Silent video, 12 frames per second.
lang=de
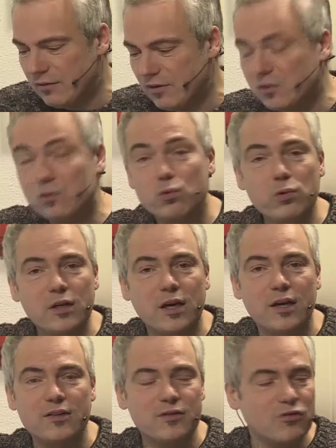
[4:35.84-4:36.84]
ist etwas ruhiger
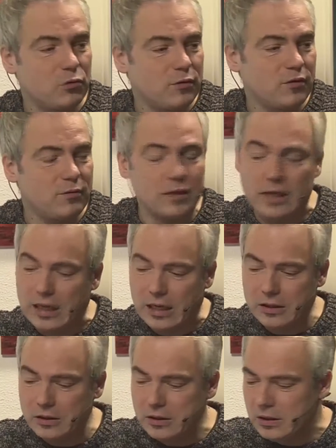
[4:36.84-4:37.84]
als das Stück, das wir
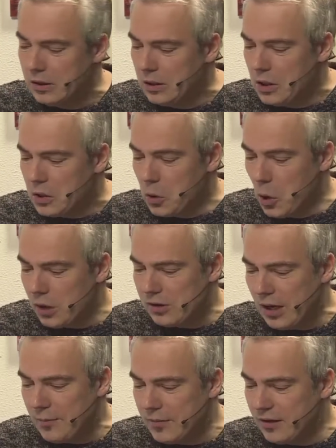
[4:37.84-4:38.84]
gerade gehört haben.